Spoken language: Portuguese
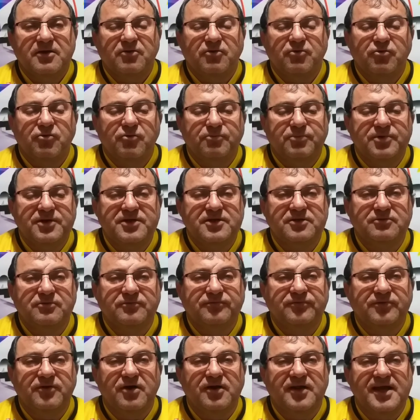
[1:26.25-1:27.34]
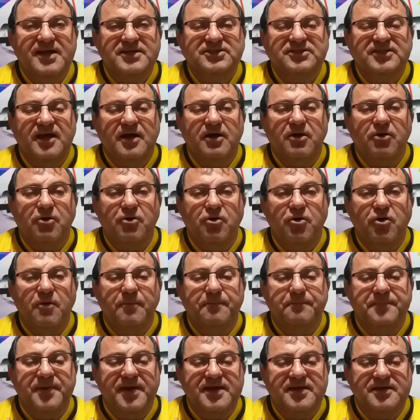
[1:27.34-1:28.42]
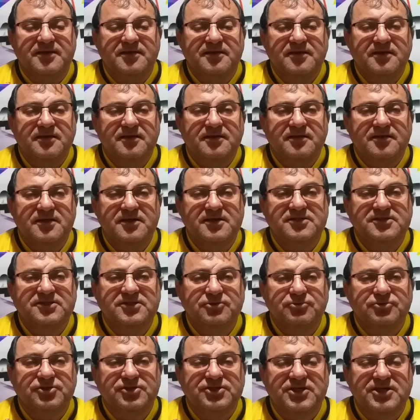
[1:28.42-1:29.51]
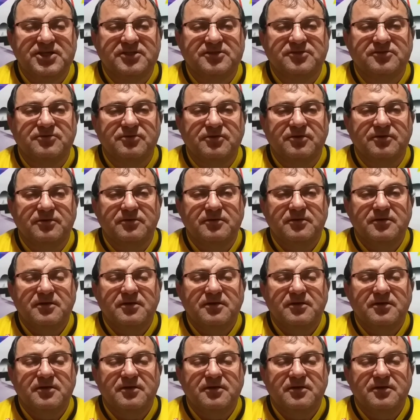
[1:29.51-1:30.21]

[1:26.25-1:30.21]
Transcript: cobrindo Floresta Open de jiu-jitsu,